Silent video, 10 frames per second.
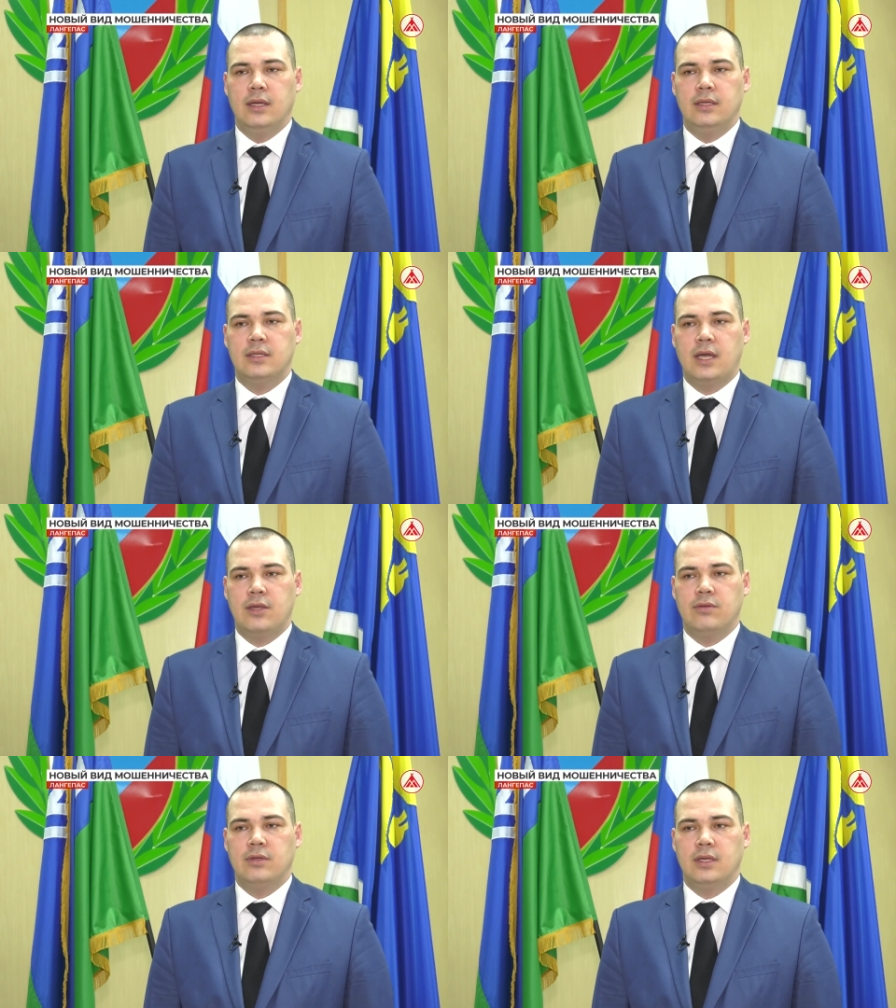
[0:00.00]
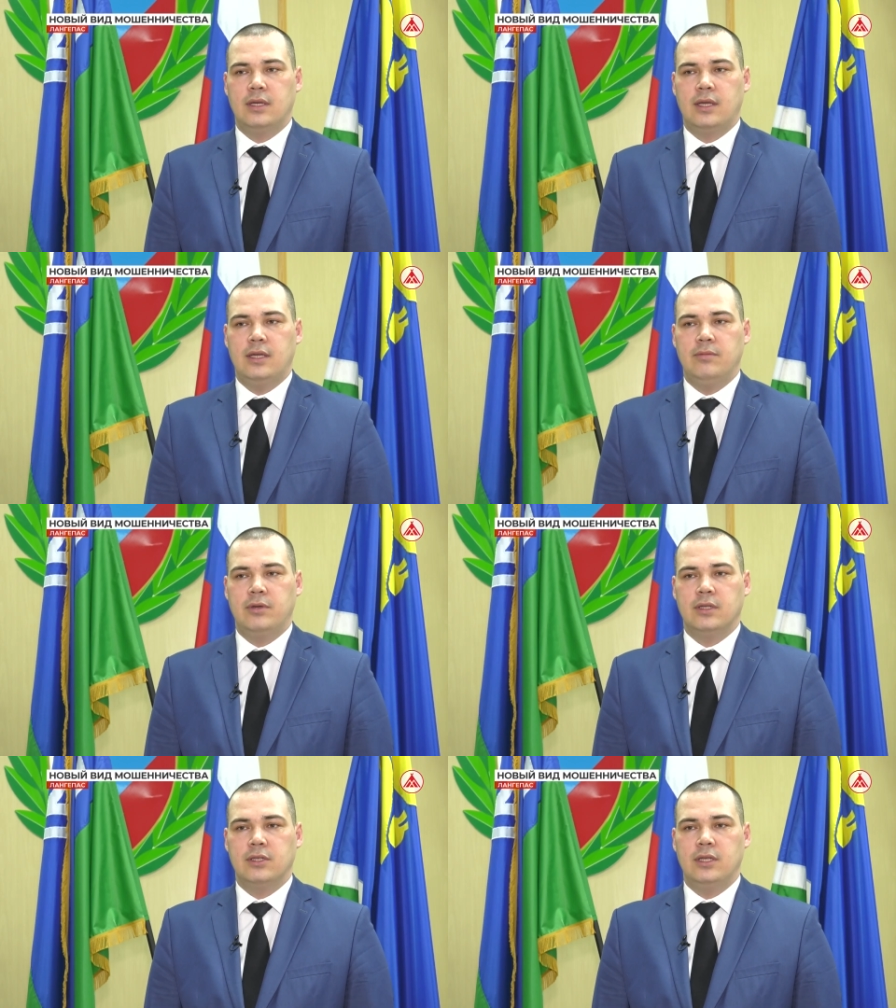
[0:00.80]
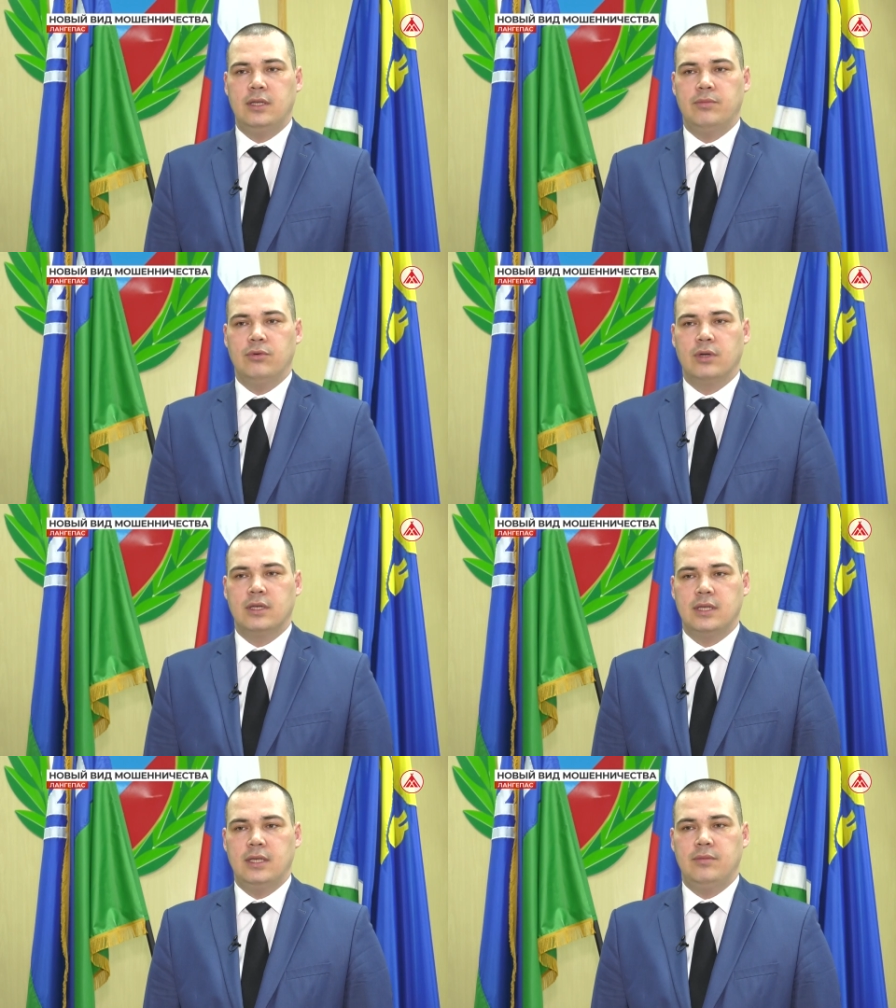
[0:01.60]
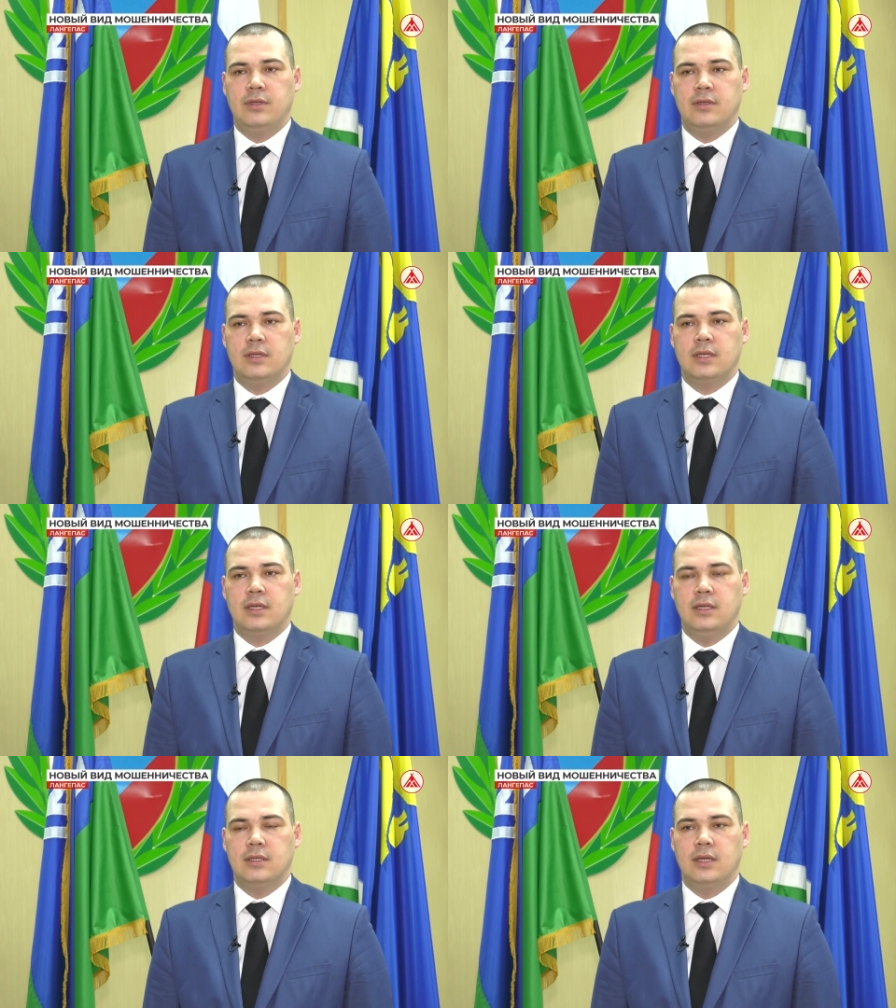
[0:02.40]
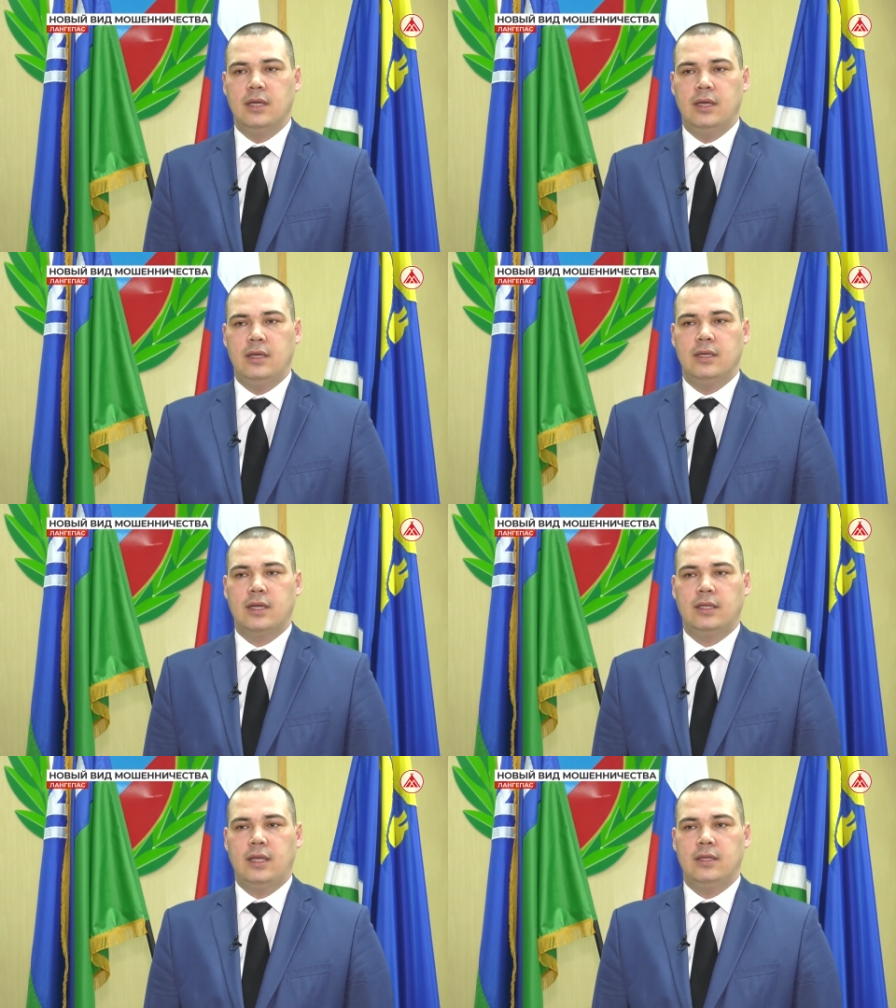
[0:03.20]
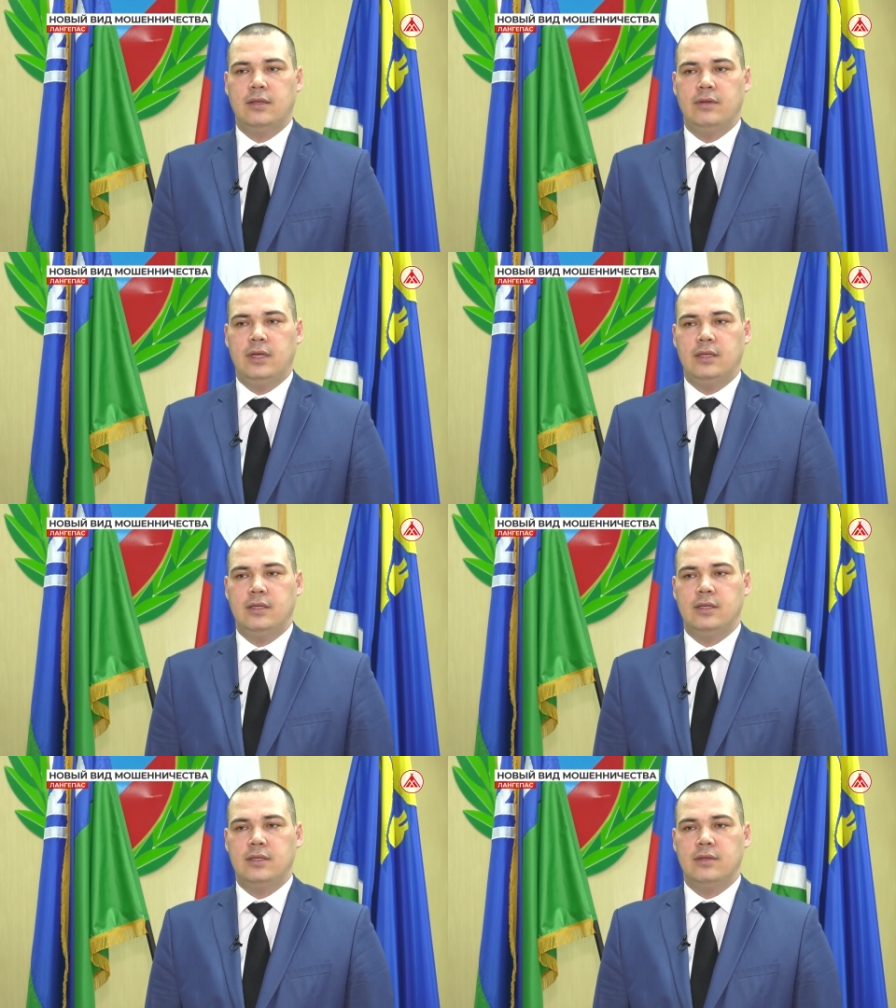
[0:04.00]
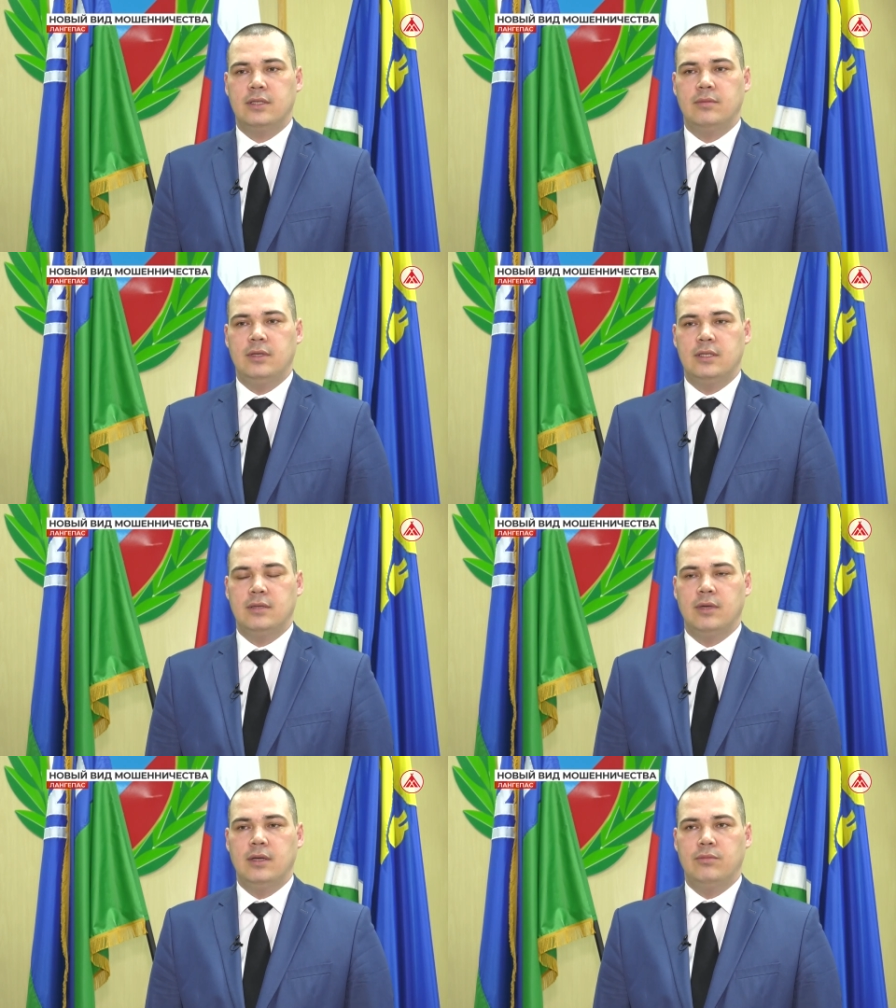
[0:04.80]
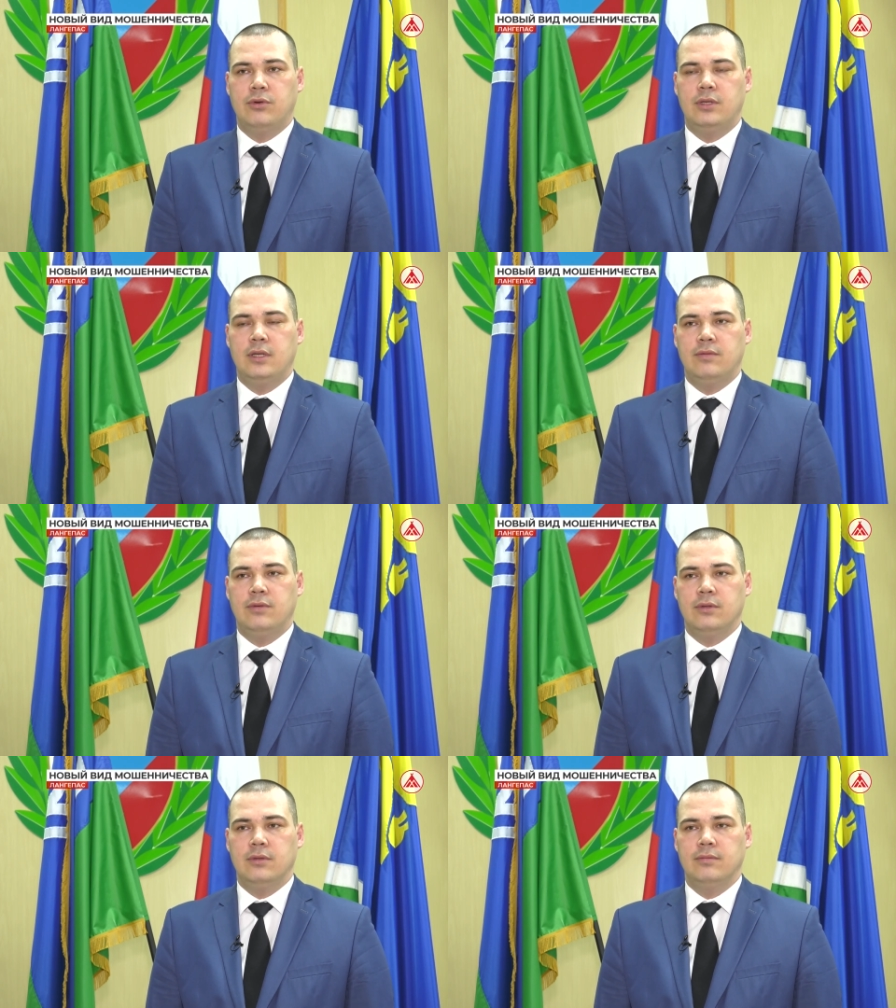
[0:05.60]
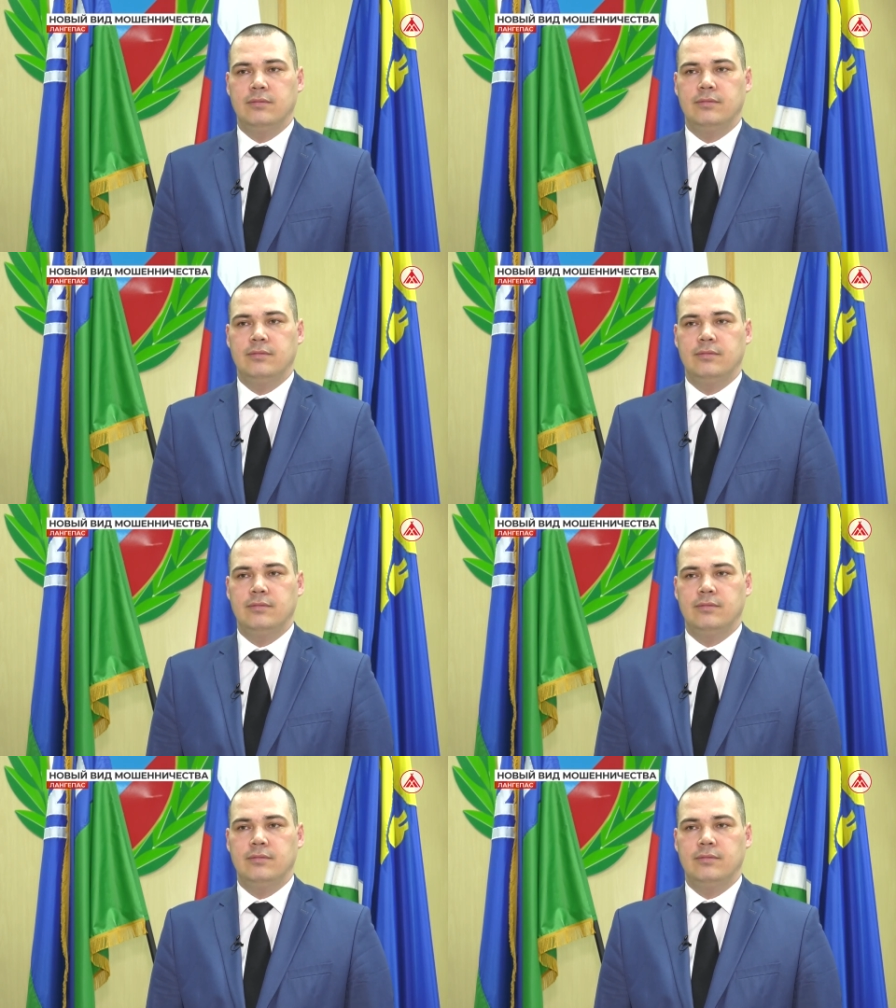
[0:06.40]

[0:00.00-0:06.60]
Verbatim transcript: Не скачивайте никакие приложения по указаниям неизвестных лиц и никогда не доверяйте неизвестным лицам по телефону.